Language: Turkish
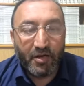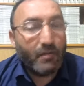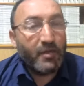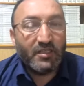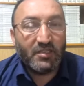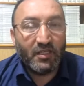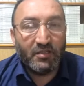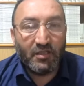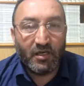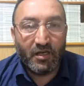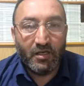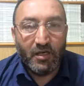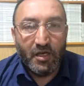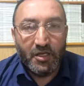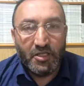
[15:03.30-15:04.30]
Ramazan'da
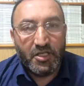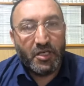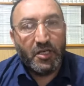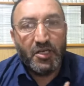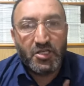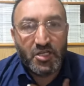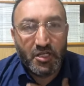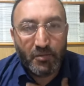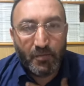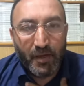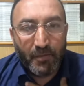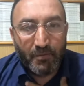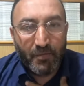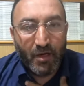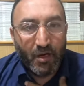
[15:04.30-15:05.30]
ki hiç
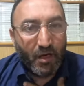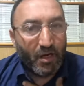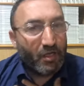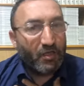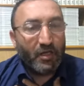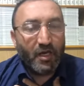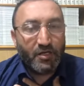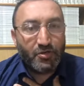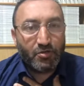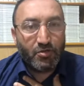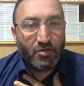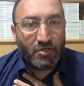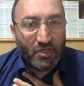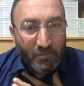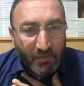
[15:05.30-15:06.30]
gitmem. Allah'a şükür
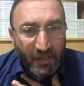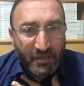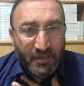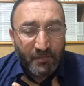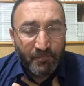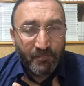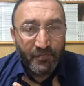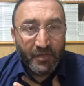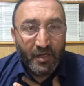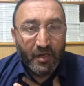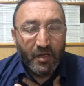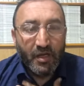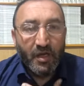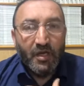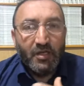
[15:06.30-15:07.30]
gitmedim.
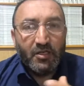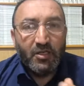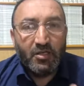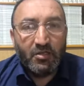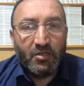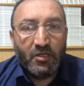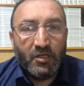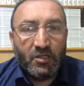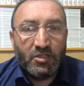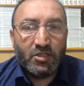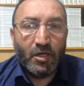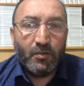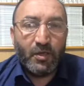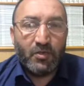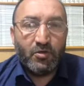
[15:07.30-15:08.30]
Gittiğiniz
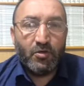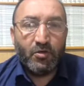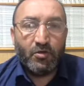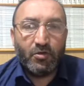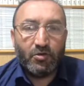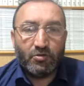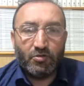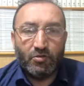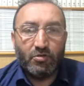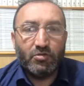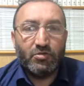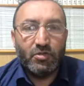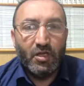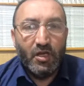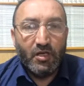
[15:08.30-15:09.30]
zaman
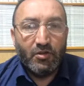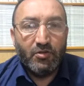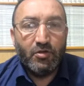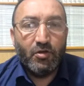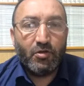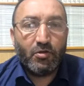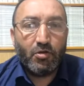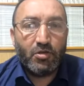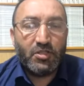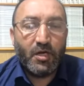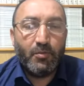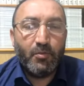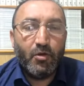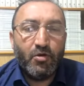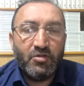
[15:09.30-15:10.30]
görüyorsunuz. Diyor
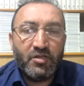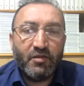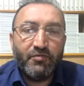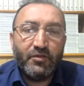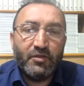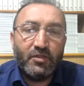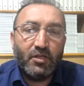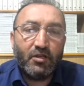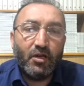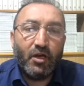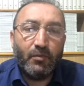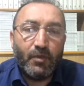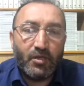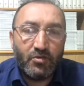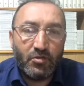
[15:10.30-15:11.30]
hocam önce fındık
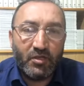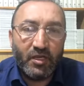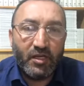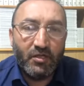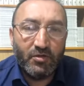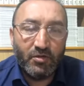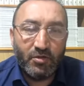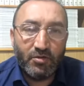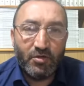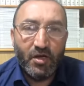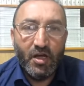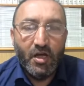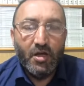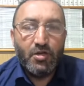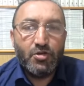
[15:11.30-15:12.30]
lahmacun geliyor.
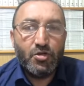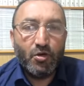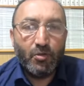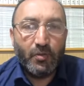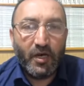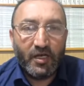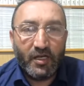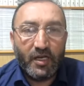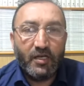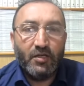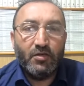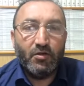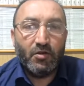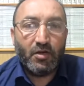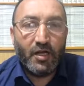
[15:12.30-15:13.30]
Çorba
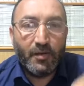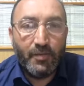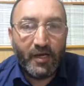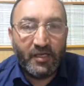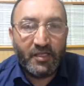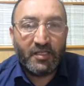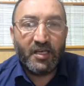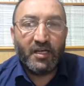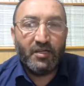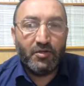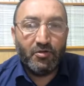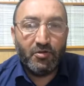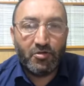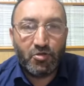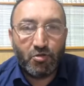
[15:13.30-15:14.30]
geliyor, lebeni
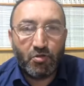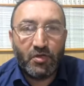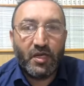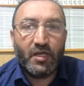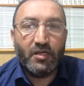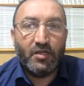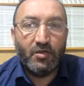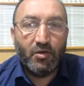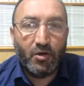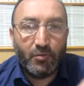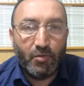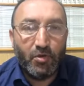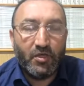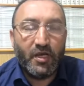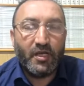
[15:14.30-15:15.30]
geliyor, şu geliyor,
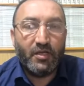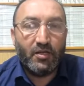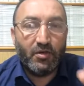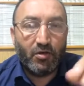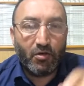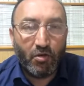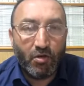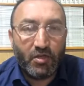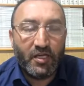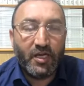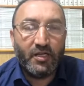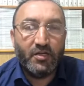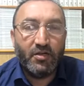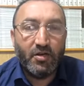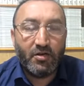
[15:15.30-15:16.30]
bu geliyor, o
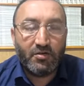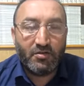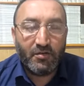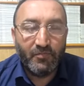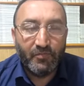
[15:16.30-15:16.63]
geliyor.